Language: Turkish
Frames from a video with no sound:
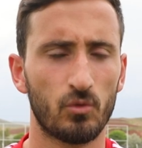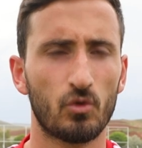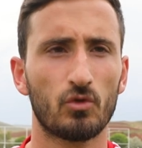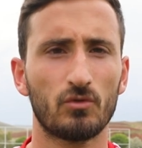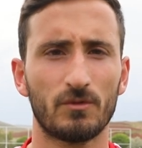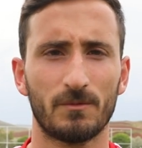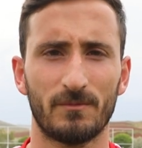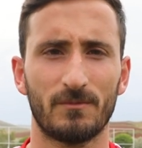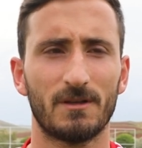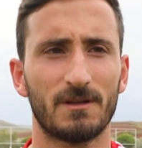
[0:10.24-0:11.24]

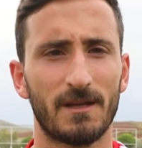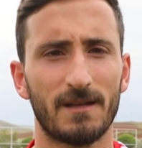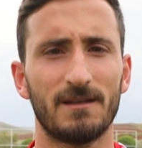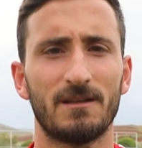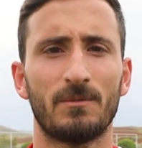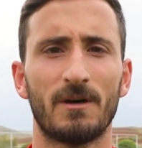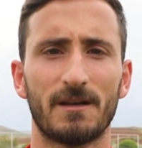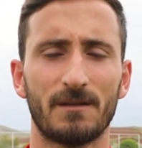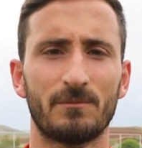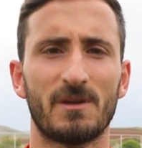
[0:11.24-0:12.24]
bugünden
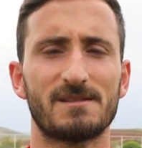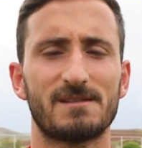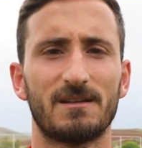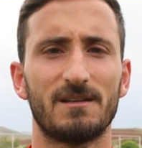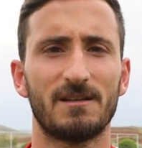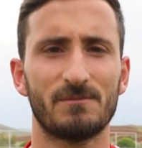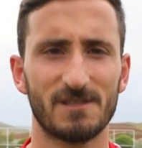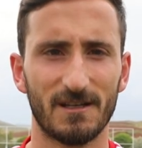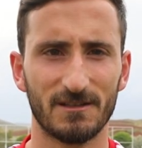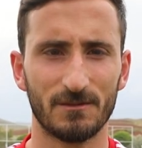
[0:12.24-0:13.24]
itibaren 5 senelik
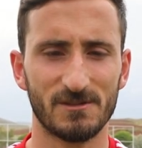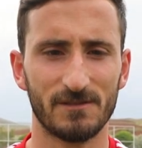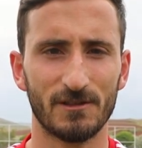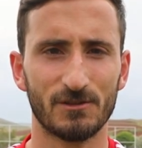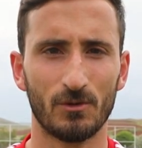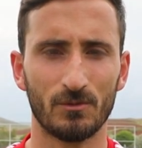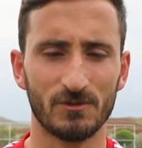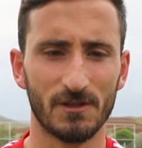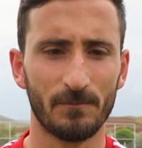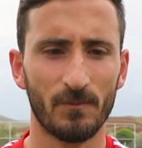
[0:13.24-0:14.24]
imza attım
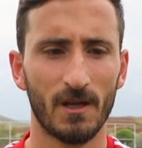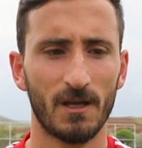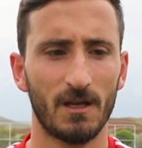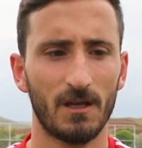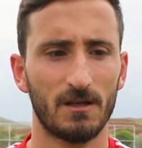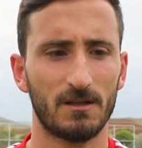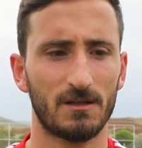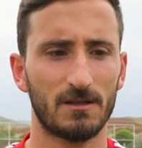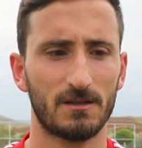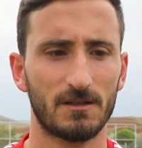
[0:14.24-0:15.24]
Sivaspor'umuza.
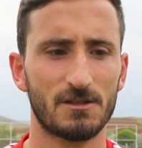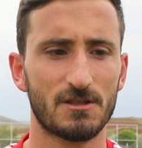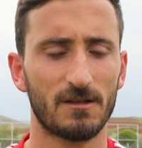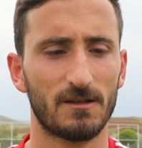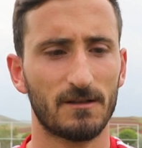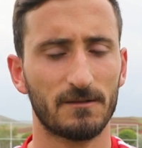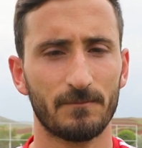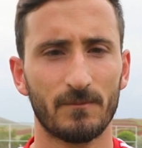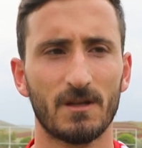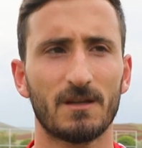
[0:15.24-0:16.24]
E, inşallah
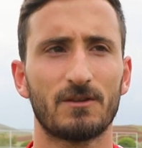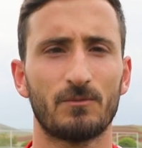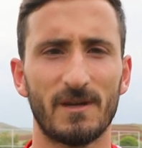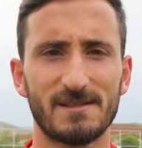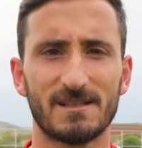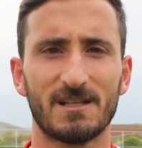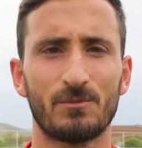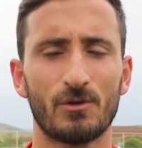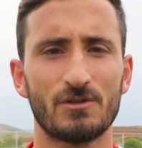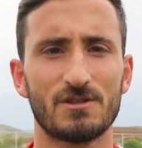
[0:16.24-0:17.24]
5 sene
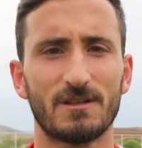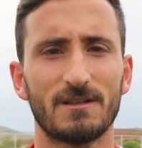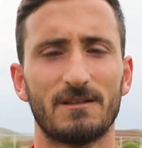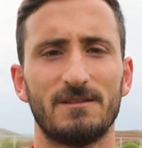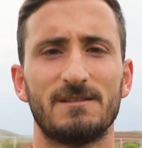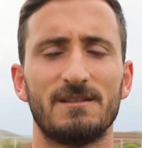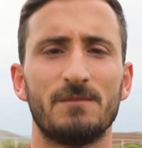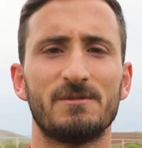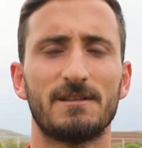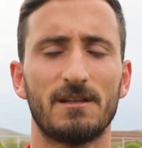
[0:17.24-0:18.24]
boyunca
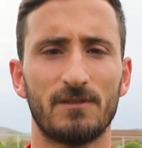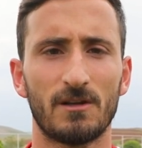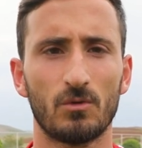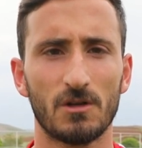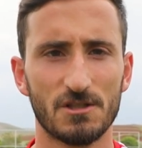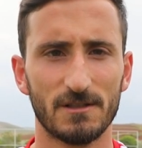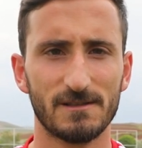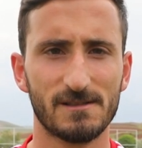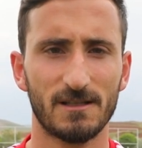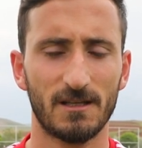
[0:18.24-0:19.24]
istediğimiz hedeflere
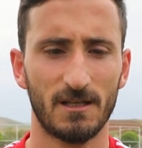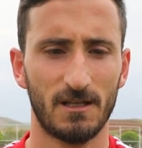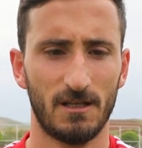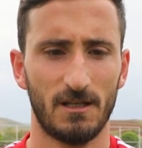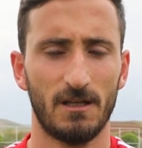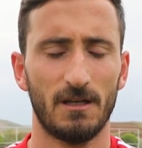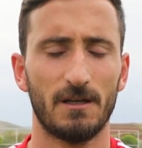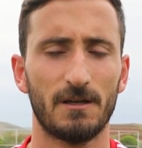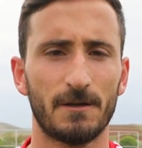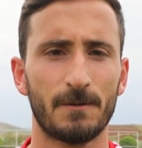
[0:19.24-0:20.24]
ulaşırız.
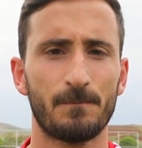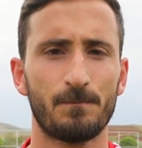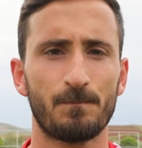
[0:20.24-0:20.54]
E,